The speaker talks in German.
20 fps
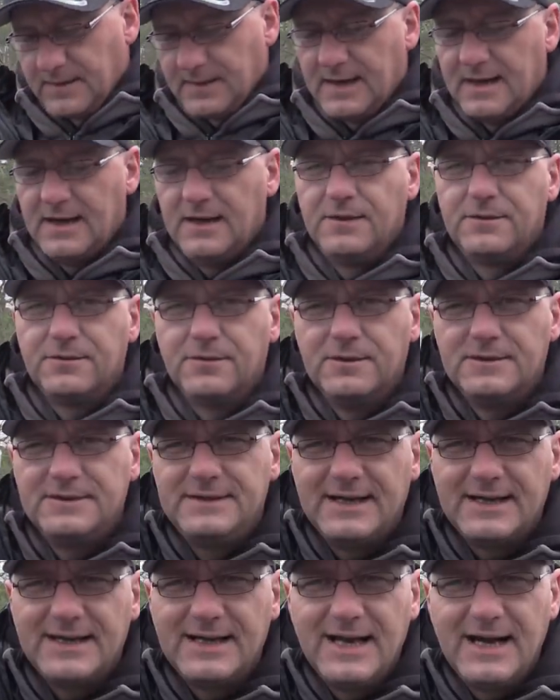also
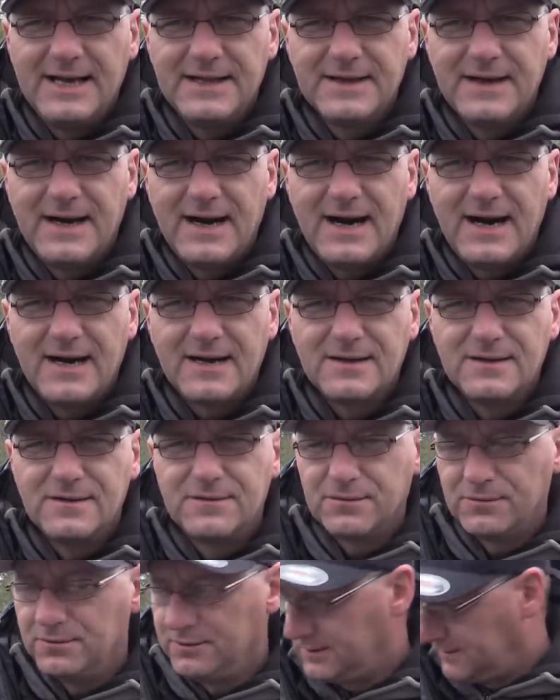der kleinere Haken
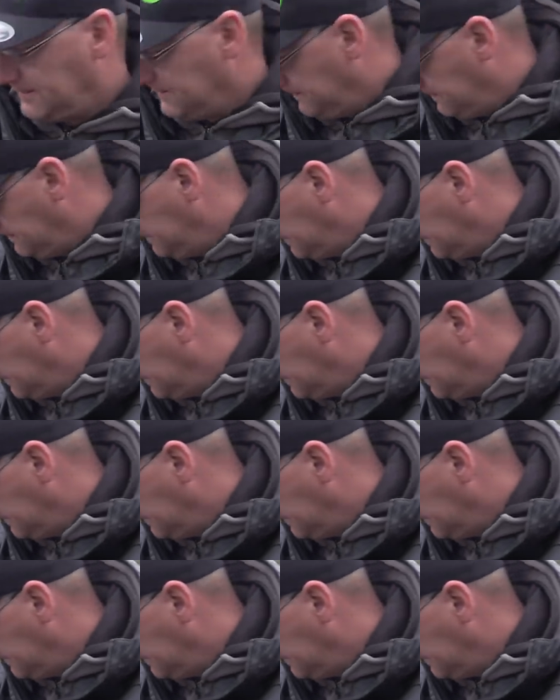ist unten.